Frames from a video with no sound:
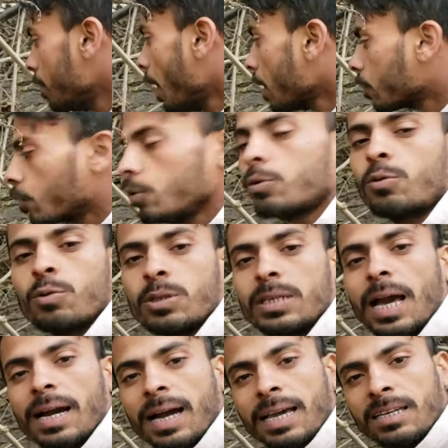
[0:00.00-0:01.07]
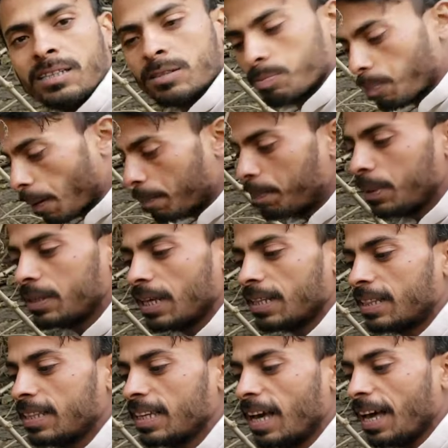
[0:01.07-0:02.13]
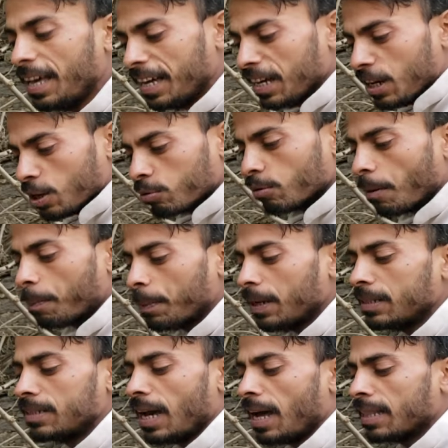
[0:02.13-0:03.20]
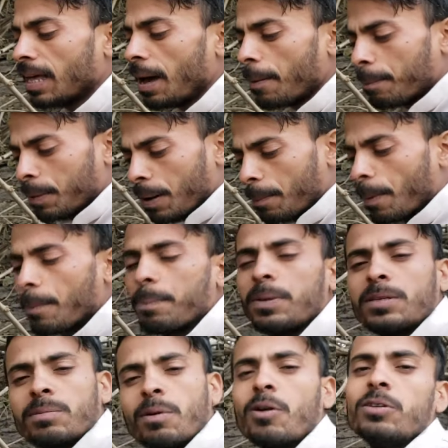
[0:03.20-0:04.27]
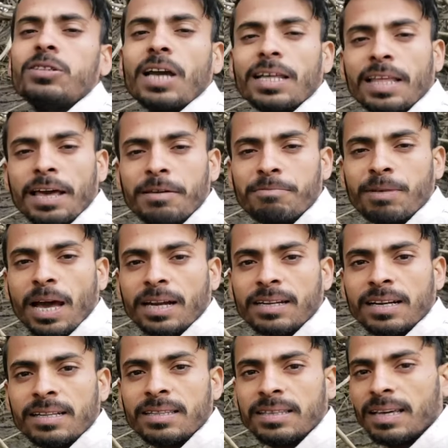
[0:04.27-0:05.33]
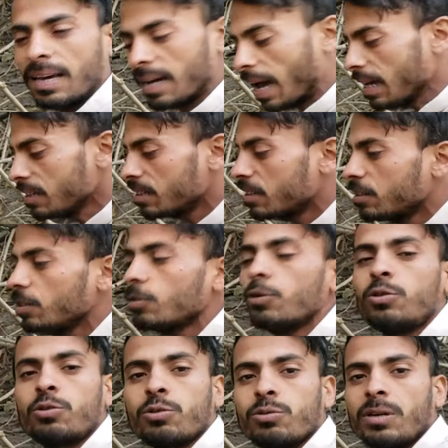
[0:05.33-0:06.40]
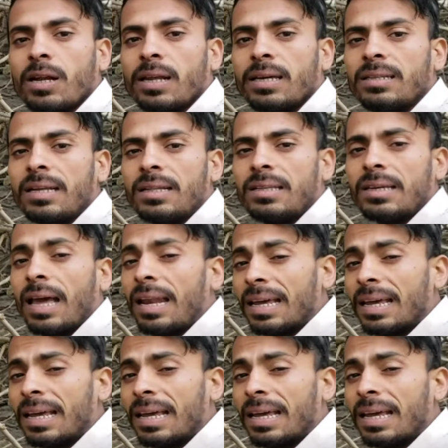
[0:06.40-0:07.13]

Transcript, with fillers: बार कोई कुतिया गाइस पप्पी देती है तो अपने ज़्यादा अपने पप्पी से बहुत ज़्यादा ही प्यार करती है गाइस किसी को छूने नहीं देती है